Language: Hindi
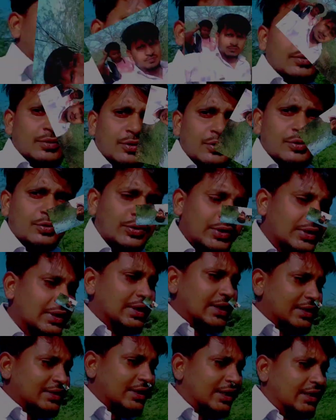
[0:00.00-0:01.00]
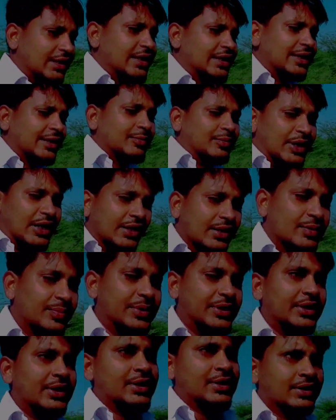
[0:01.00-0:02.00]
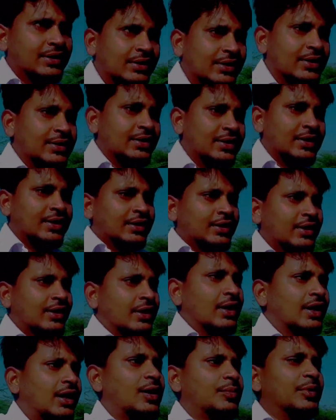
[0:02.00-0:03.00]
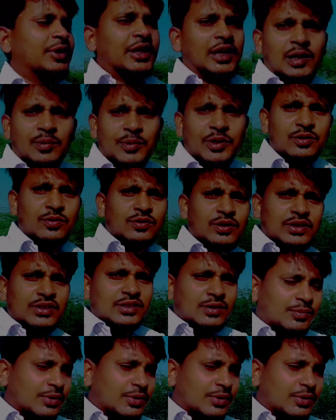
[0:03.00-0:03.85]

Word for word: दोस्तों इतना चलने के बाद भी अभी हमें तो नहीं समझ